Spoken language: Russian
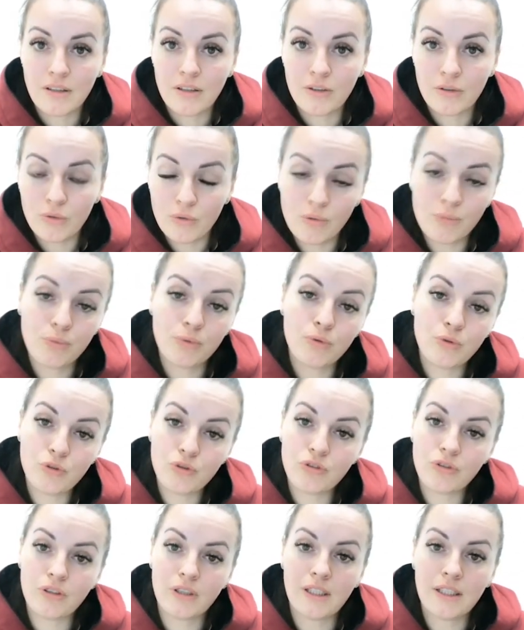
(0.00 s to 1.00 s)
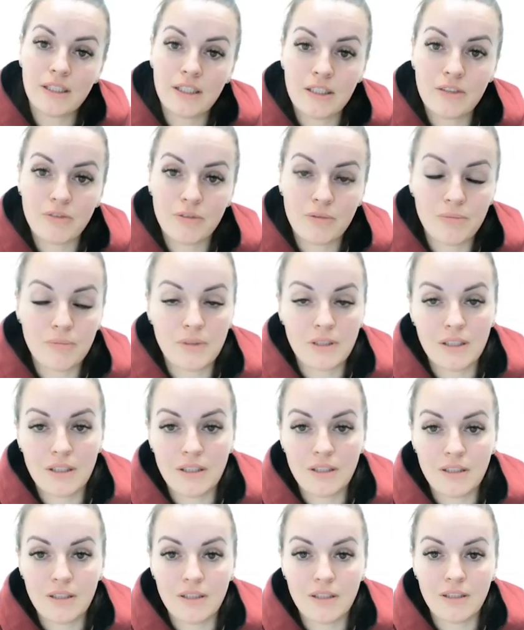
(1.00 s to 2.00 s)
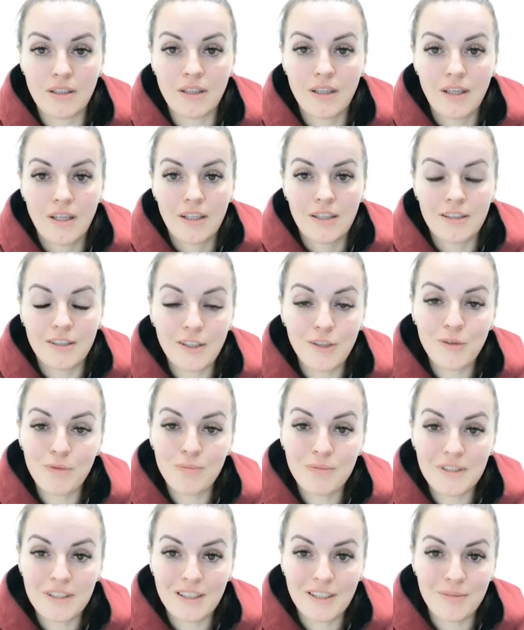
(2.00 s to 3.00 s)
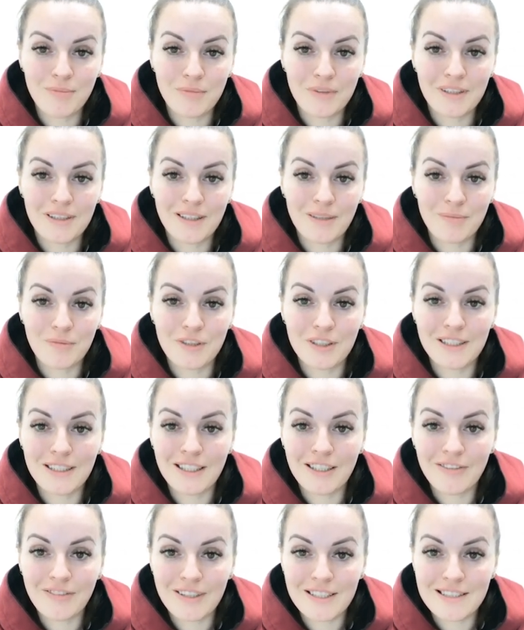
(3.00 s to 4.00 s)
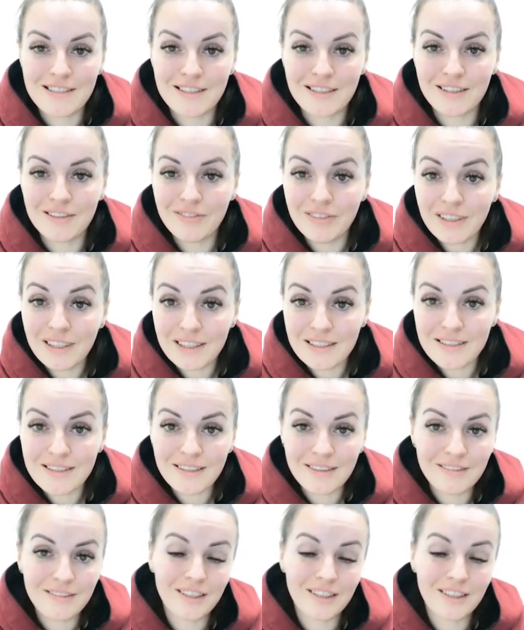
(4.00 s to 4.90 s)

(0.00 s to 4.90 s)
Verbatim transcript: но будучи ленивыми и не любителями там, тренироваться и двигаться,